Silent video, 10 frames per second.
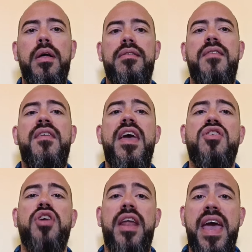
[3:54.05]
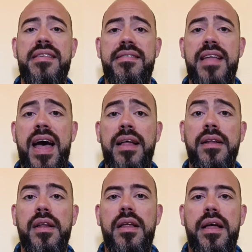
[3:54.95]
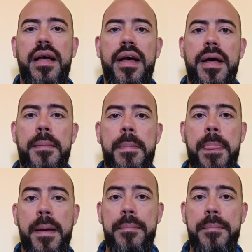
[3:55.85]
Se invece resta ehm,